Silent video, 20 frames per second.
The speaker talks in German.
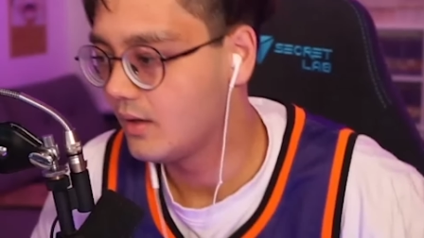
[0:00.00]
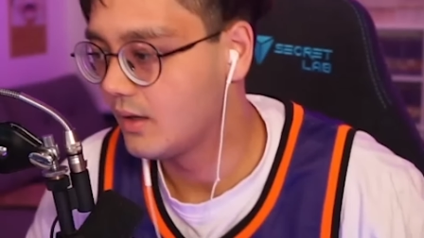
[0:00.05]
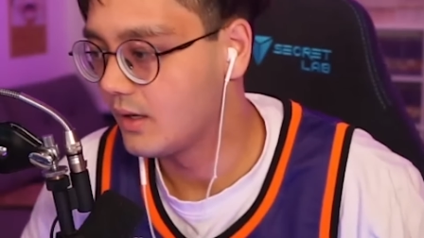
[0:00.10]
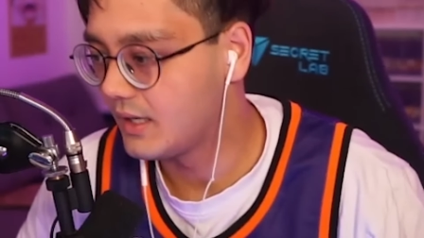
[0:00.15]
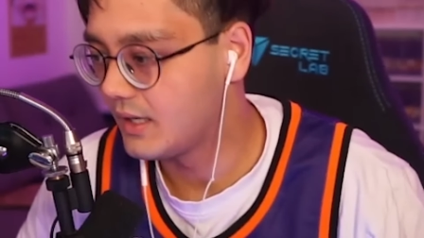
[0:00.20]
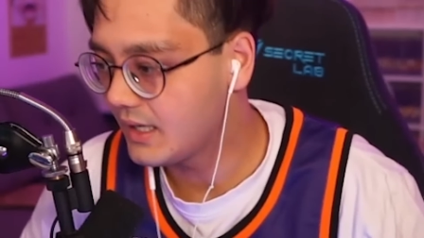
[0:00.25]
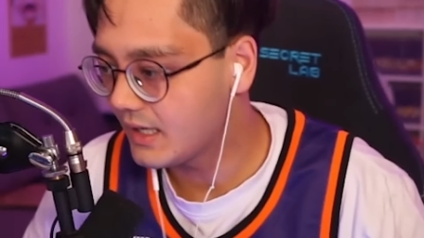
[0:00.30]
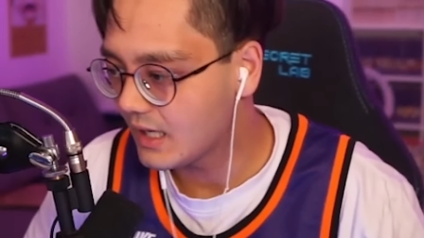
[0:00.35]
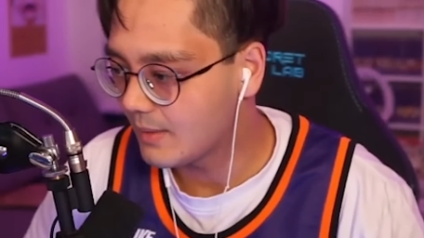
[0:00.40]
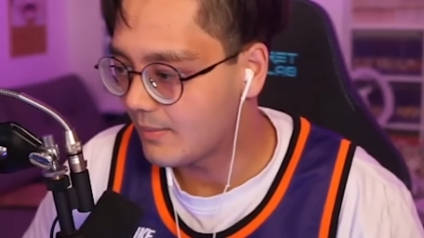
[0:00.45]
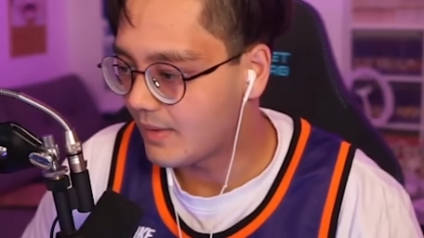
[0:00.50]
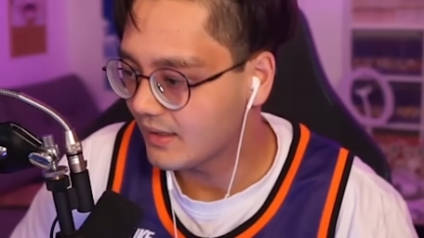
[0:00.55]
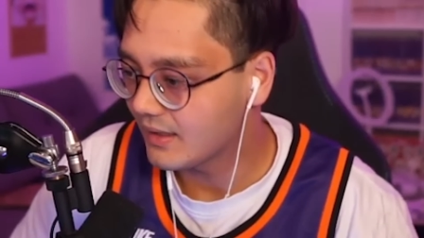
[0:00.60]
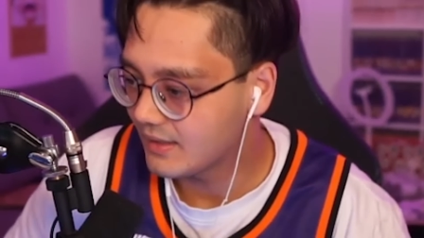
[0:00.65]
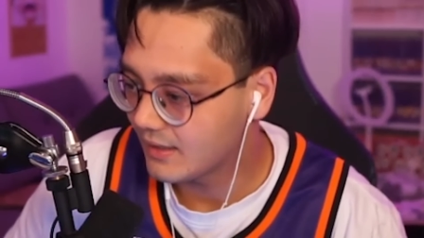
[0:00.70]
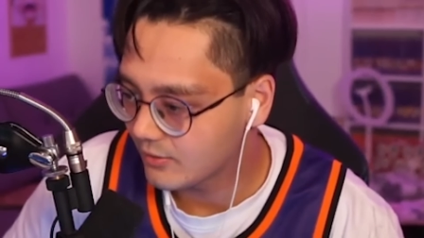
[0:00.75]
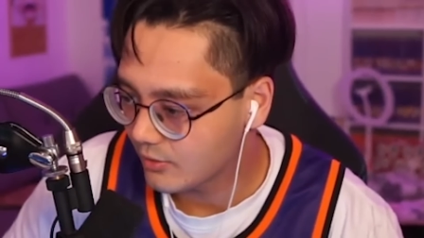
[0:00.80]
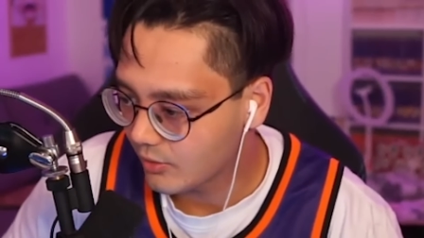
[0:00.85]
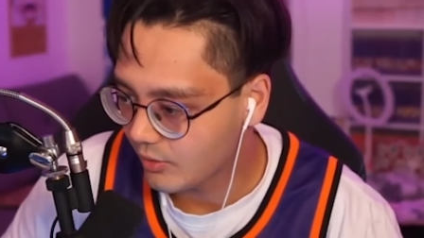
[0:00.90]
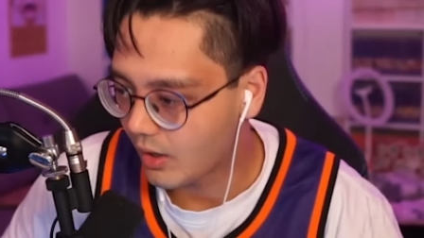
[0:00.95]
Ringe der Macht
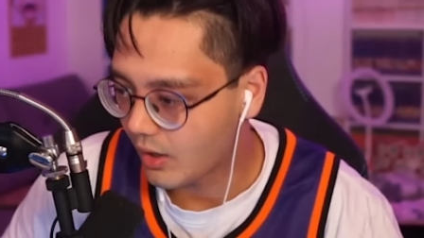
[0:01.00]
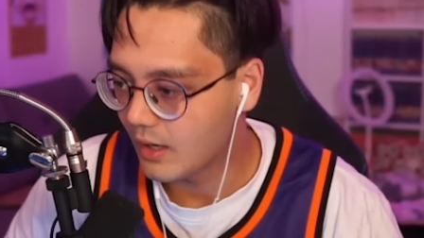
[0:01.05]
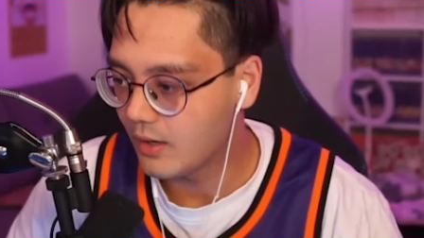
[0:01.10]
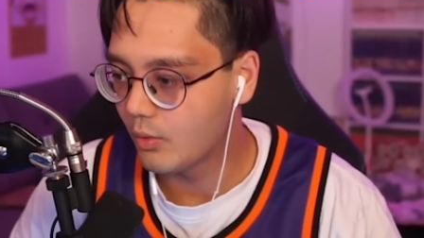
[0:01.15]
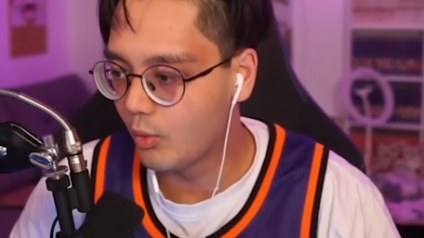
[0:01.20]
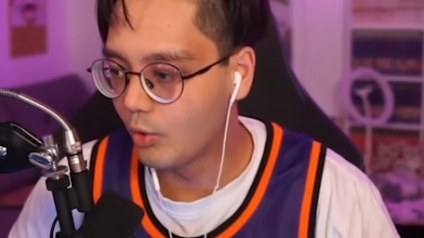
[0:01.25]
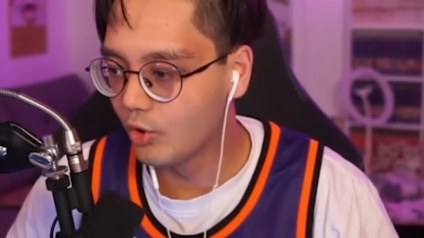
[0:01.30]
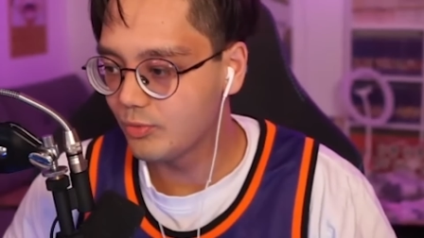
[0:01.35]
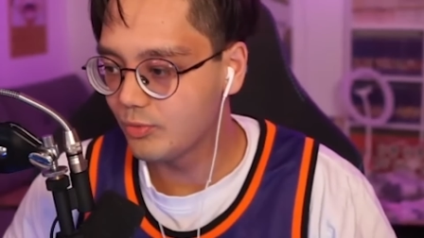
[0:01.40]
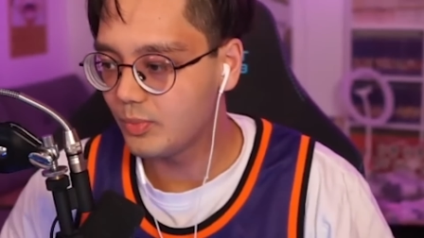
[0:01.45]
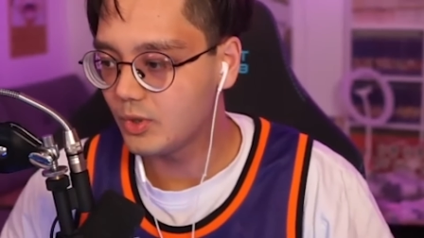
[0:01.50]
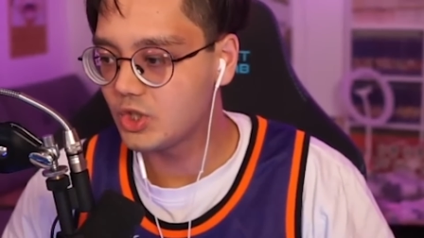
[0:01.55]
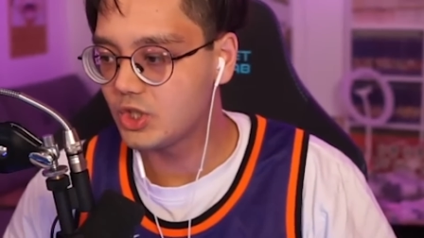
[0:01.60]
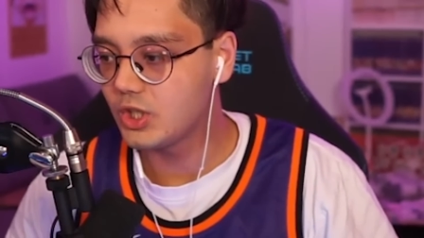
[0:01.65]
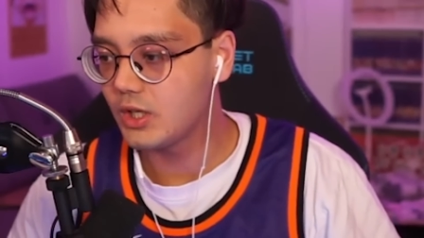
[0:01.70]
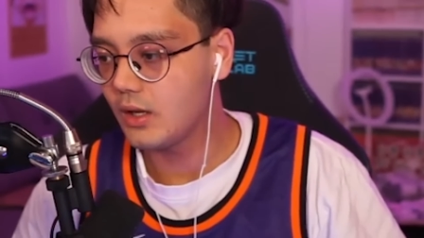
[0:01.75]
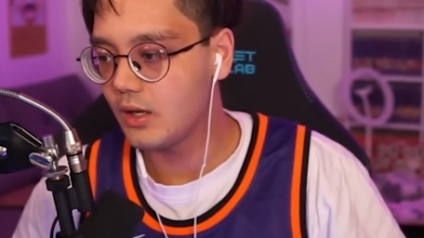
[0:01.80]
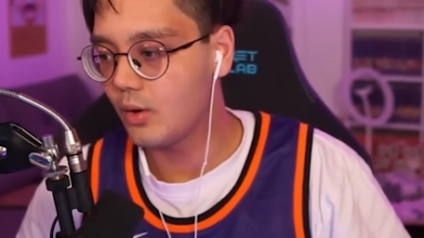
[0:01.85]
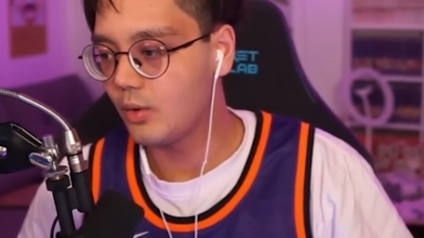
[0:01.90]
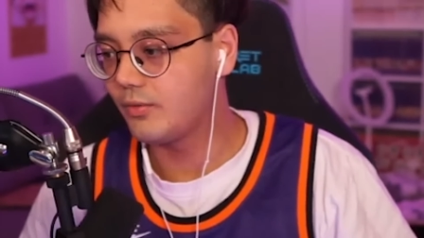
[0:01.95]
hat doch ein hohes
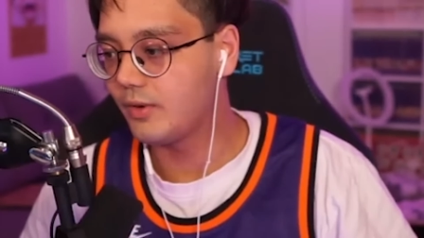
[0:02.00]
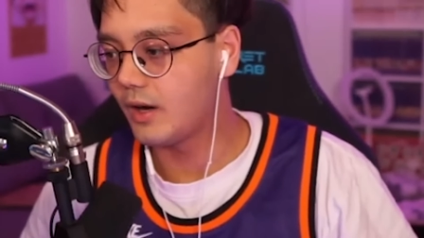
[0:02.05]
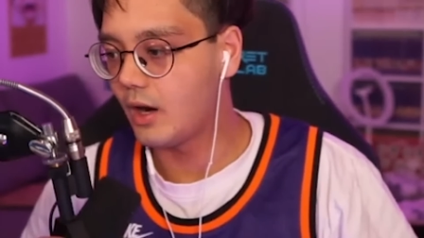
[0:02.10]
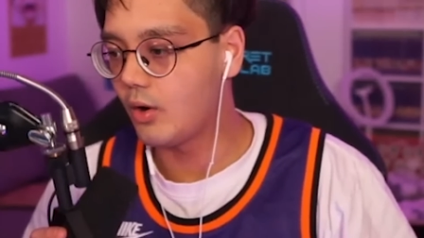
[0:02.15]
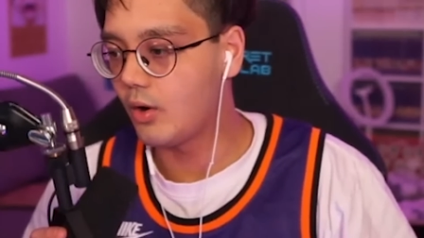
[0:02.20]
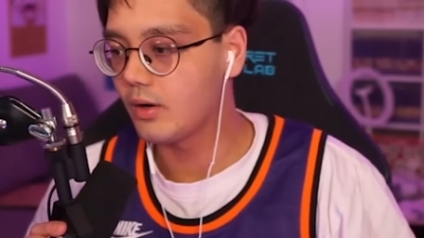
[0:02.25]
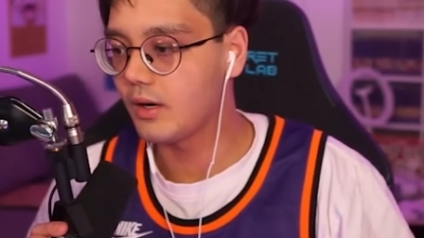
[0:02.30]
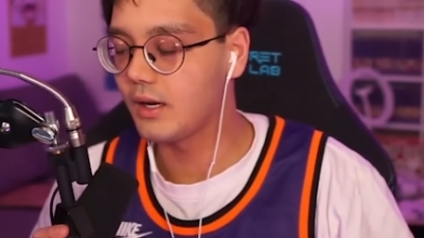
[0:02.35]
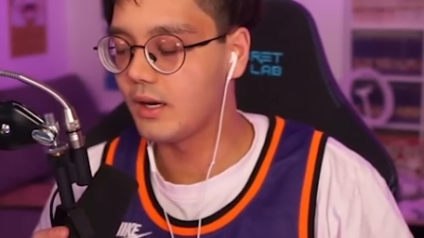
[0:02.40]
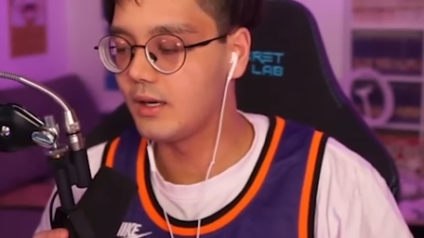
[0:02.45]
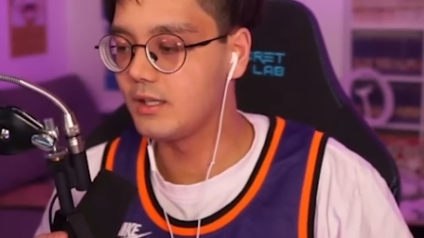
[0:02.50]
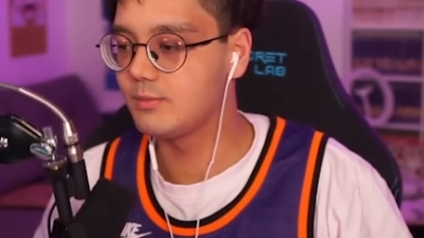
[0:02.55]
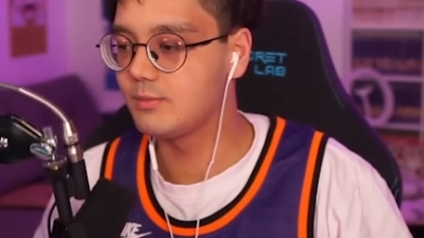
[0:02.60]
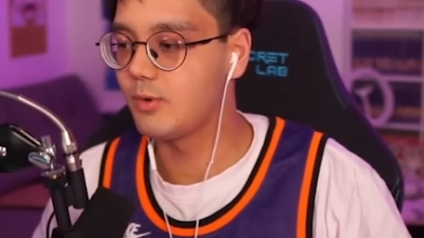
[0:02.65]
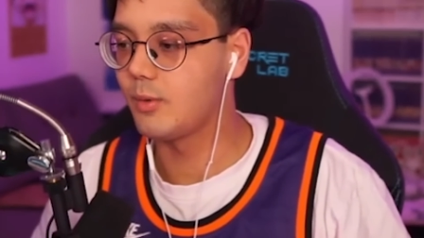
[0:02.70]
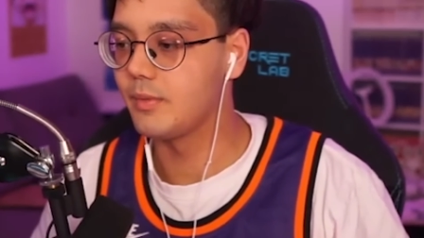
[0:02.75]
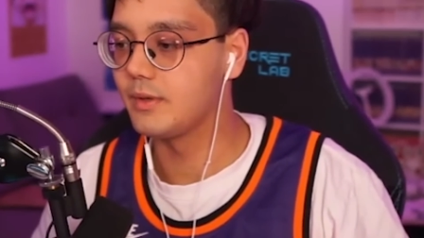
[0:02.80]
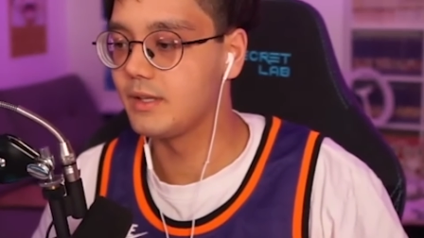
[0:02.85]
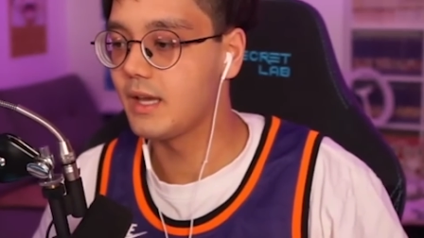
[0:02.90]
Budget und war auch leider nicht Bombe.